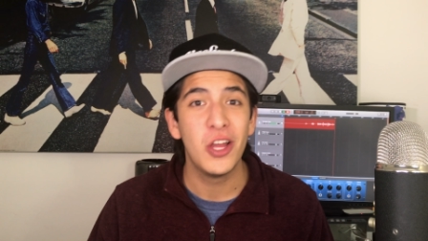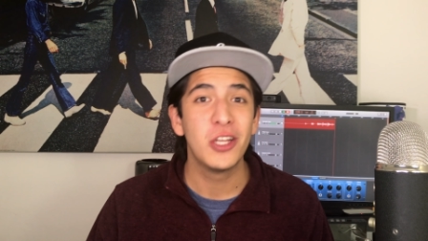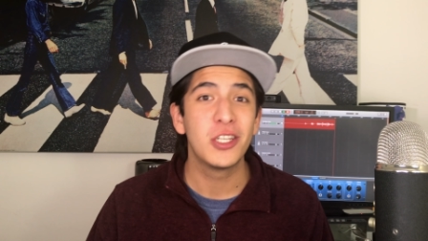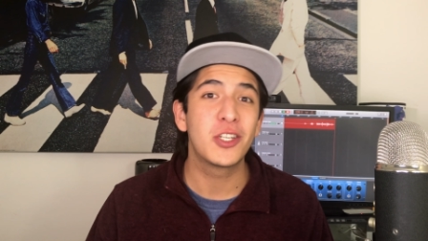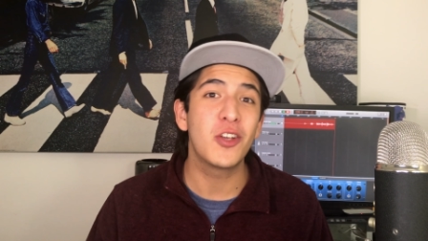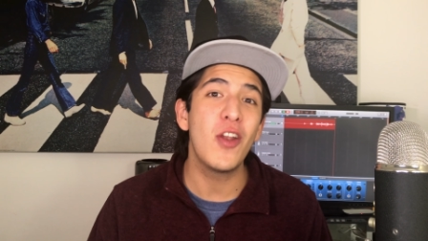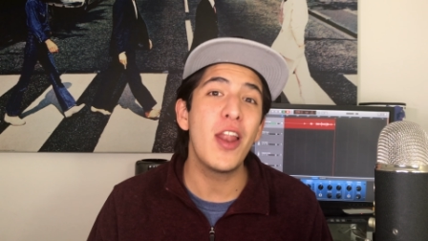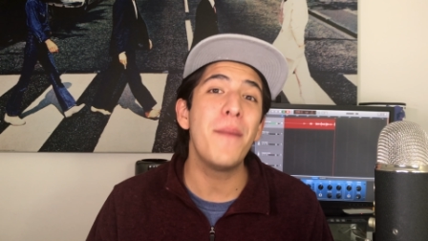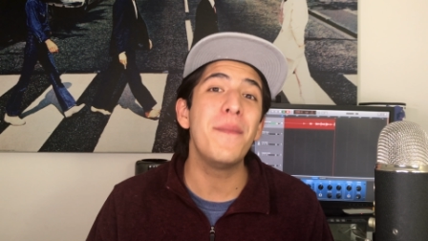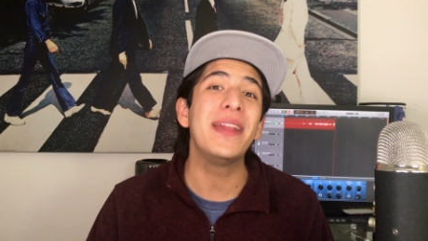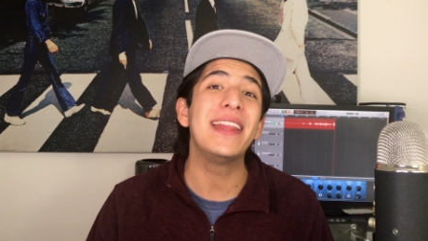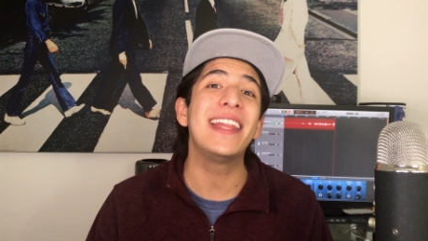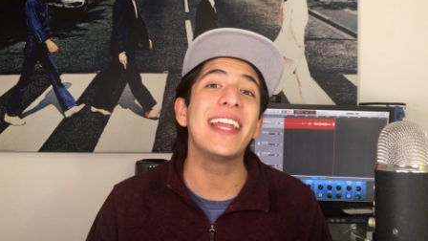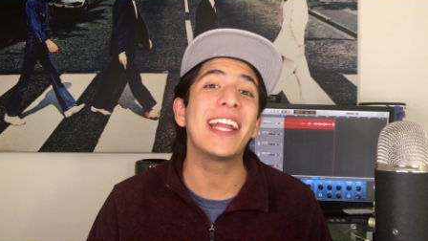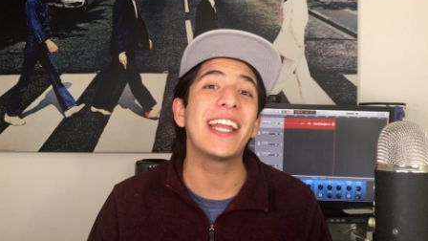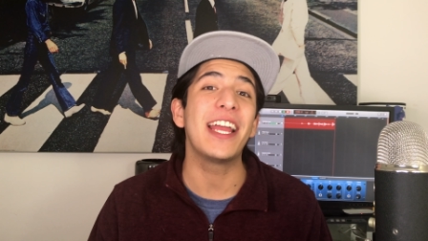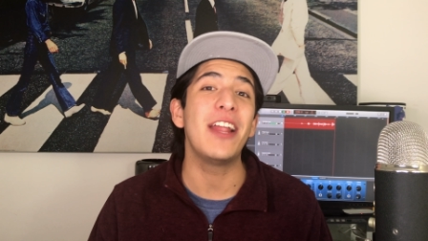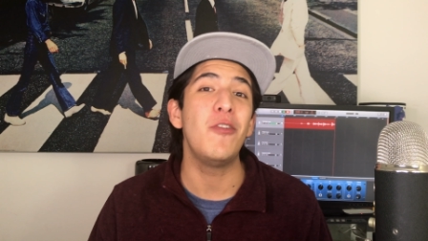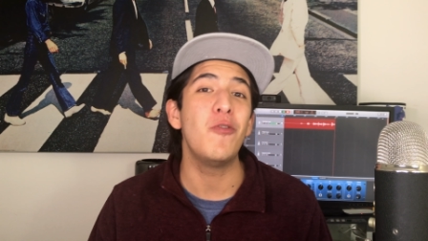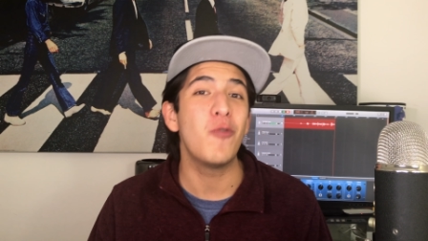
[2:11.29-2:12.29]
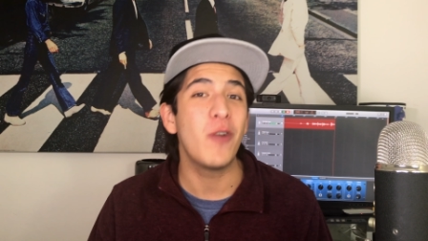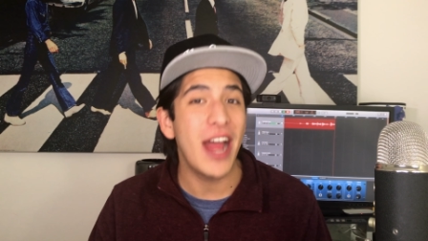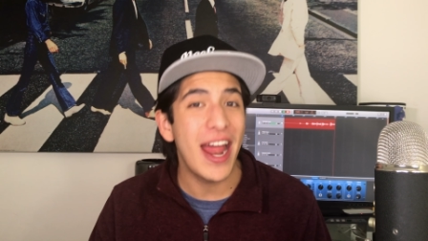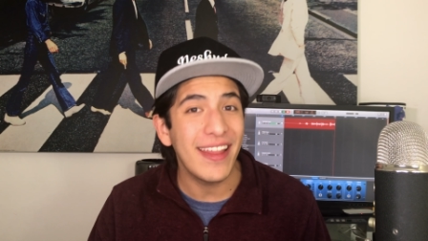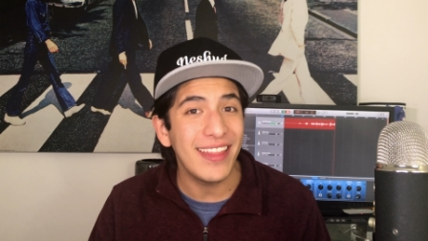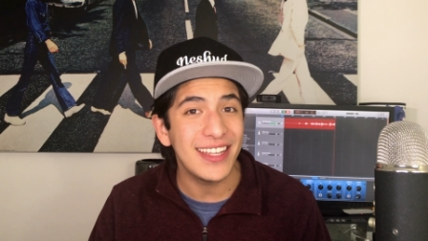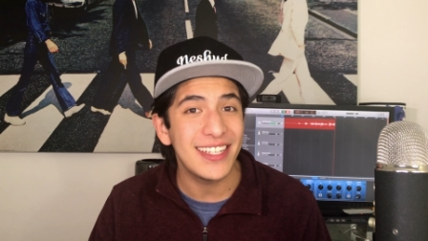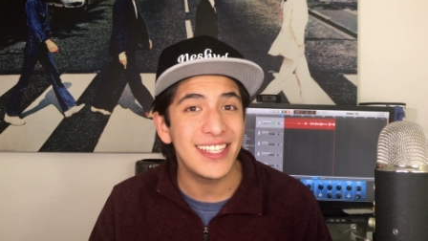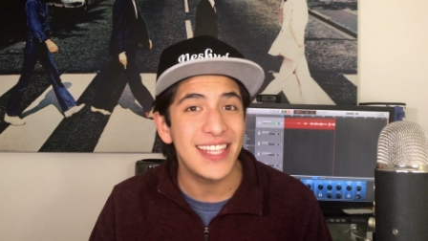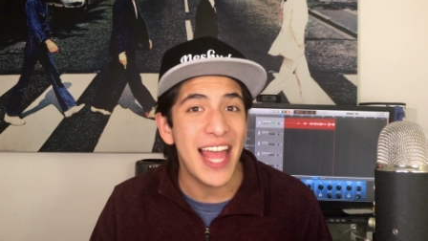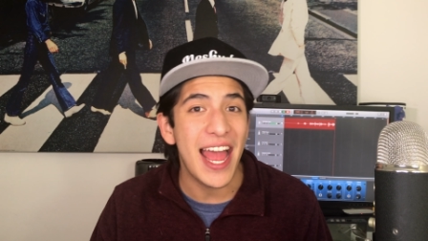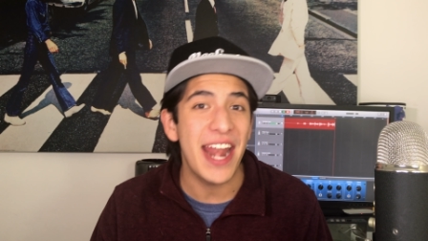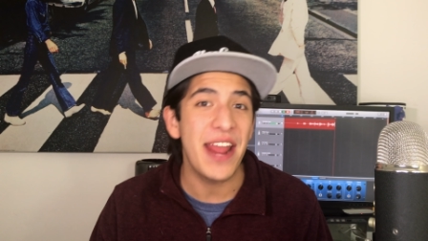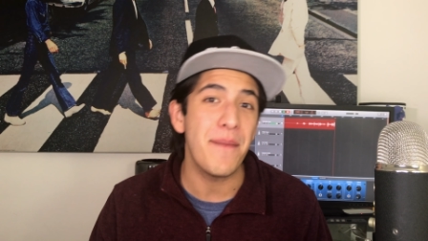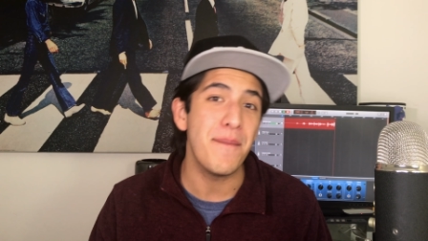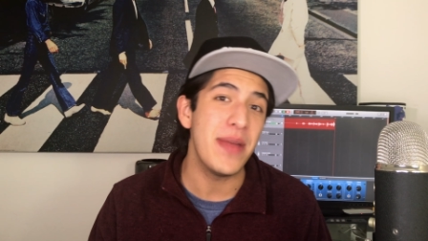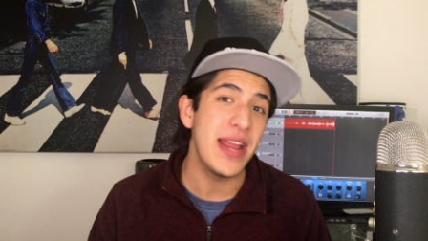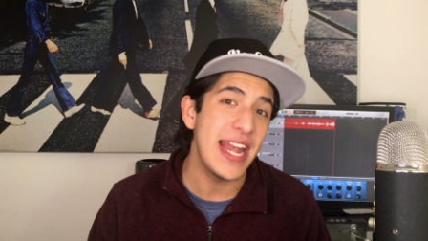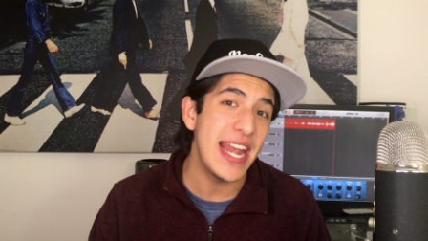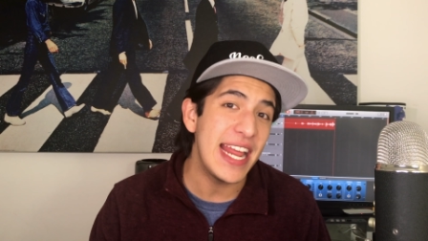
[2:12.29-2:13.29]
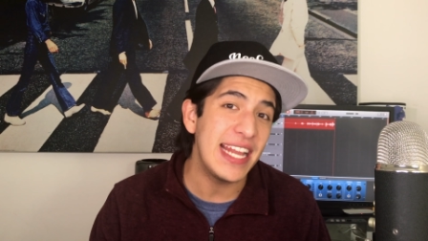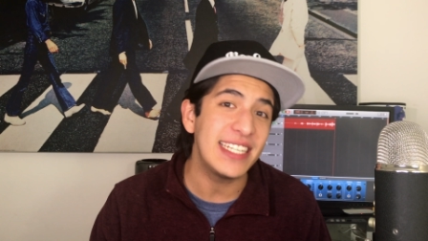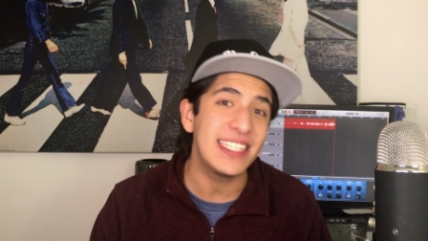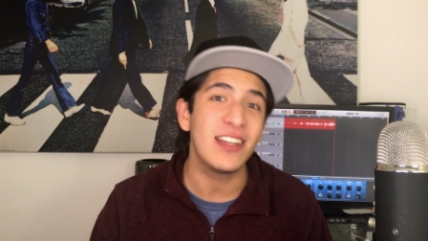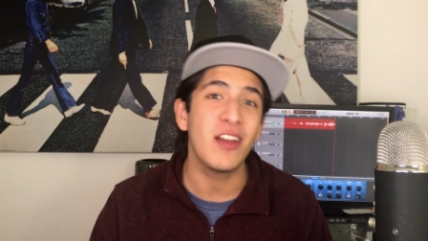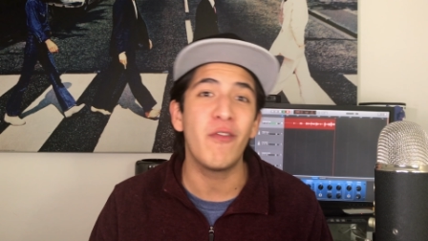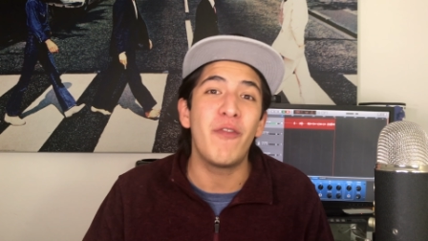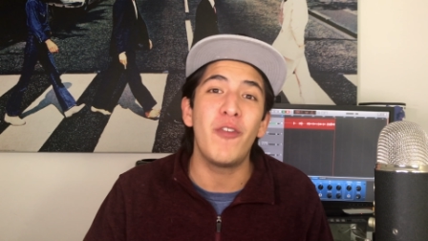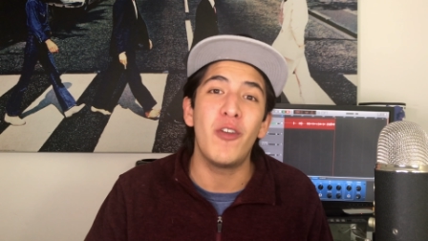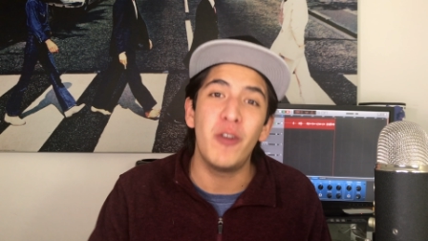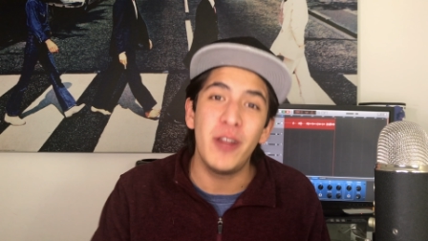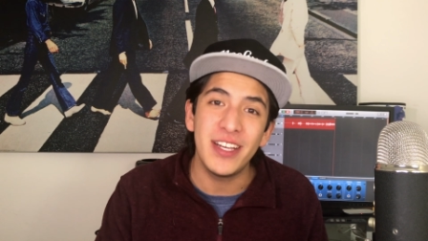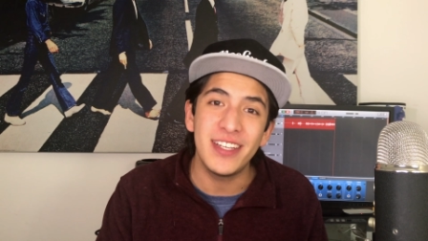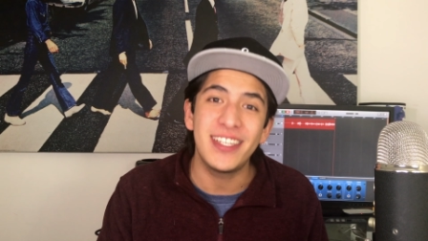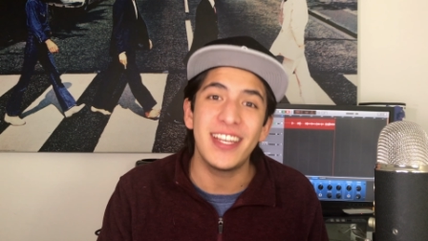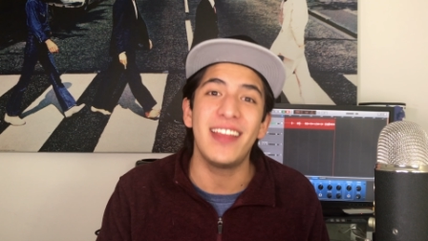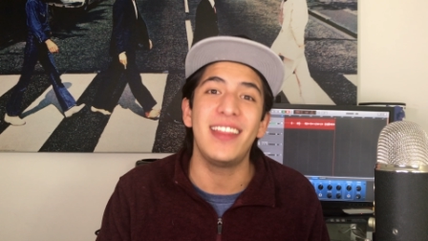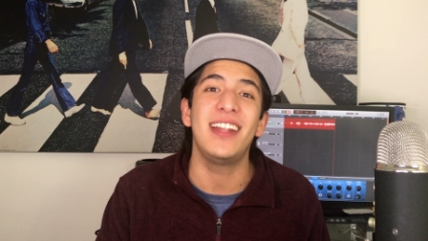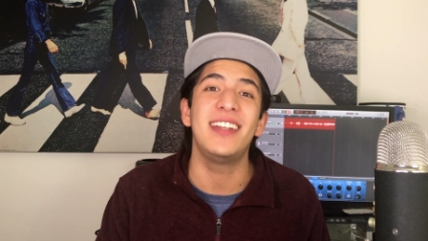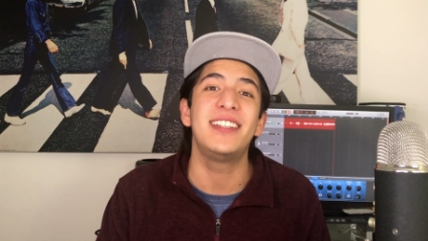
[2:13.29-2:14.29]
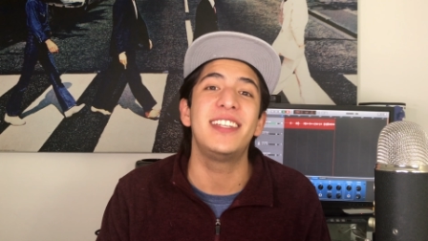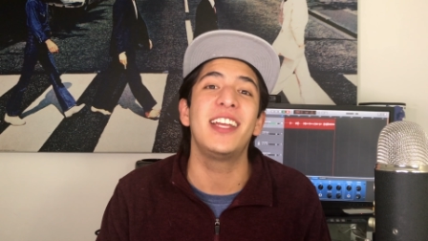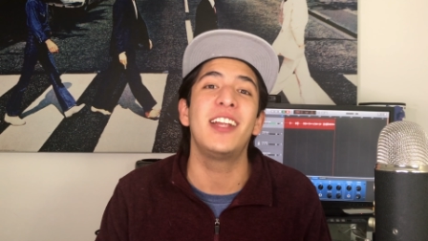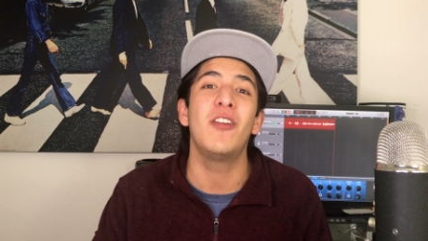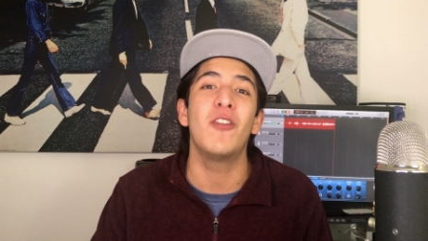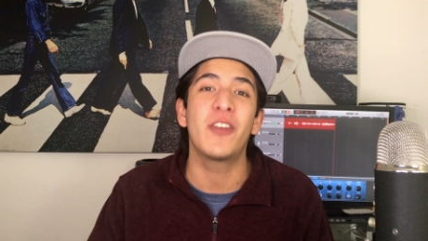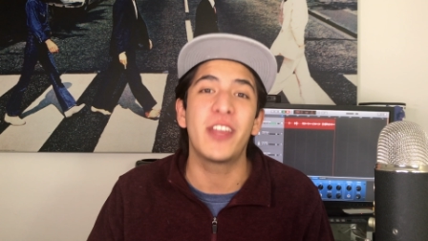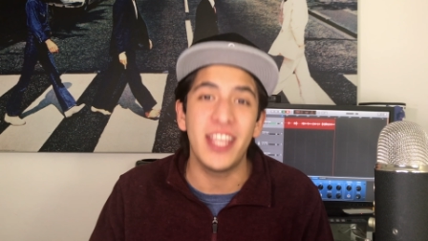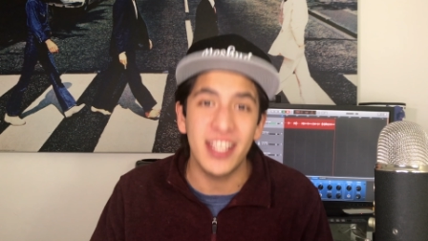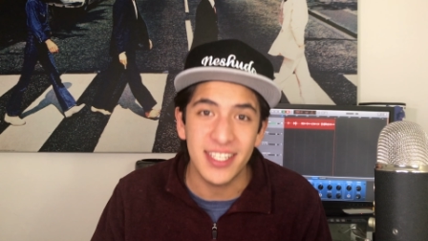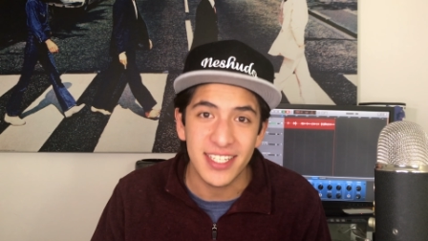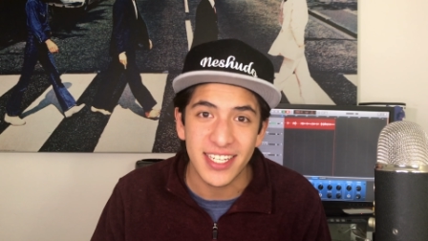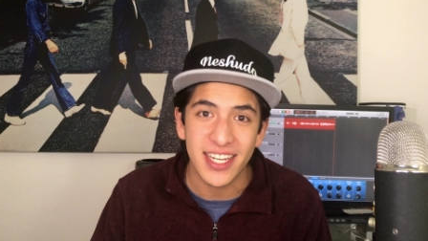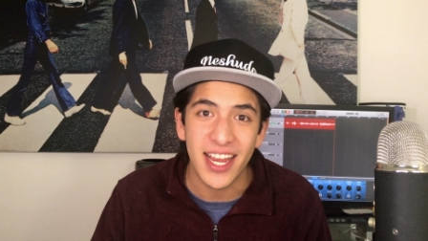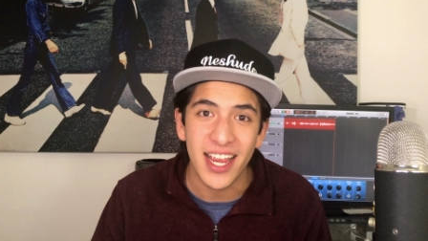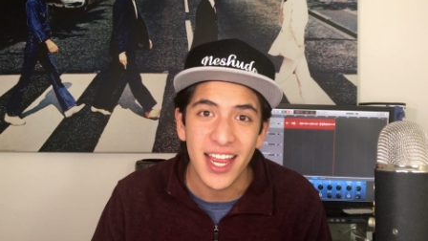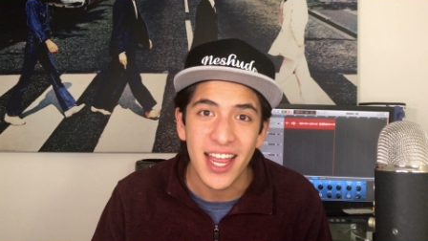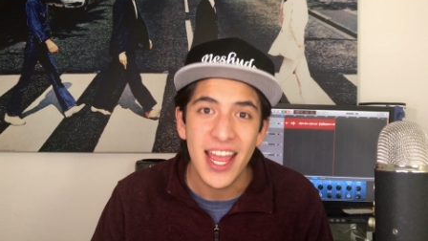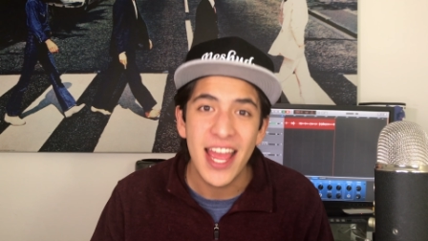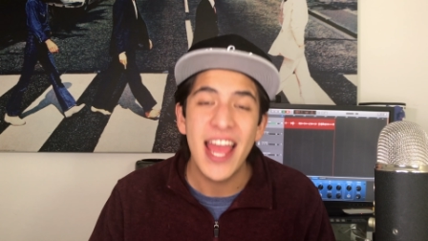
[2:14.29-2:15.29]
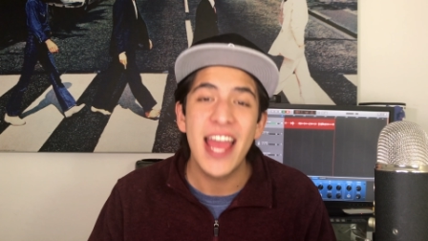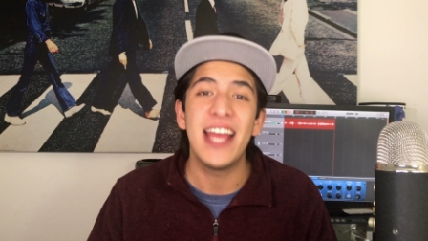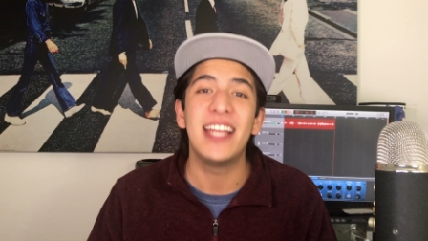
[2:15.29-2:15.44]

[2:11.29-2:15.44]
solamente que en lugar de estar en Venecia o Florencia del siglo XV,